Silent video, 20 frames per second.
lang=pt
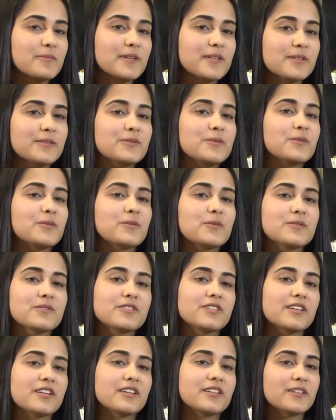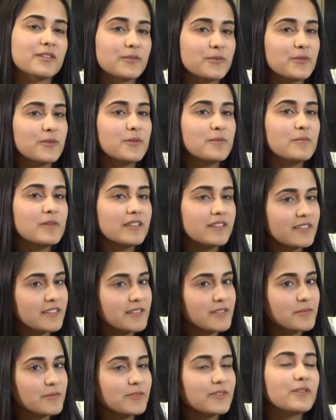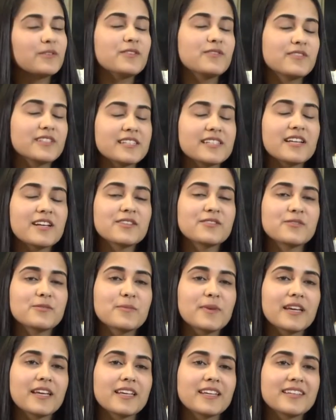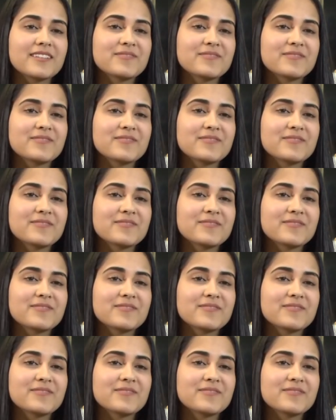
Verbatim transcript: período do curso de Arquitetura e Urbanismo da Universidade FUMEC.